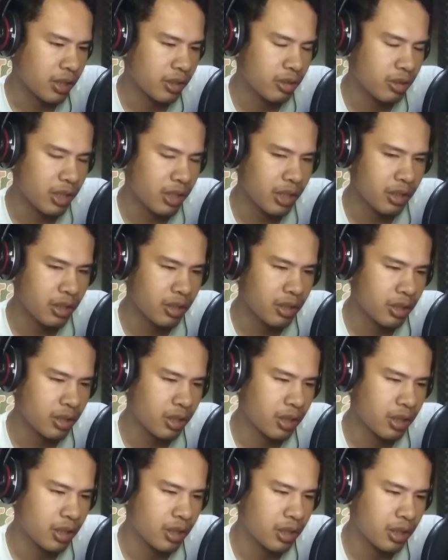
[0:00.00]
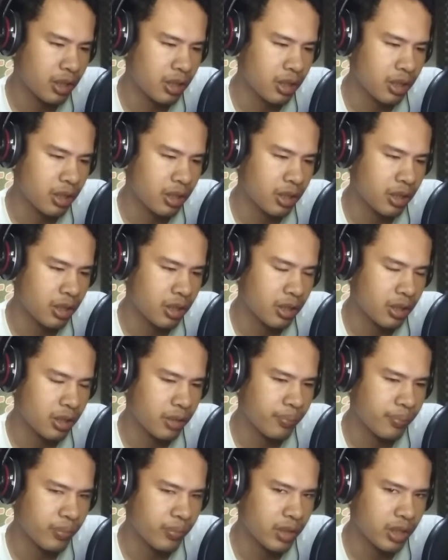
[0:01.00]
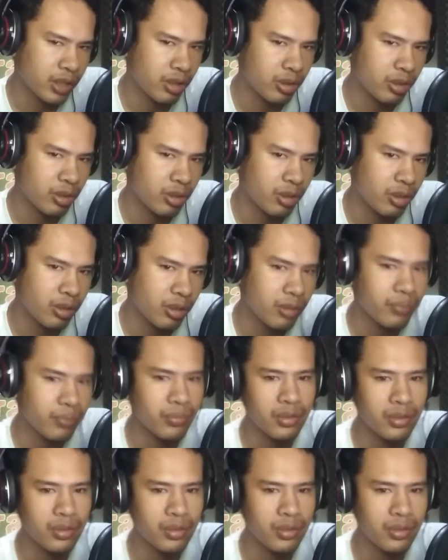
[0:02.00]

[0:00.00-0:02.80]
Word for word: itulah eh, kira-kira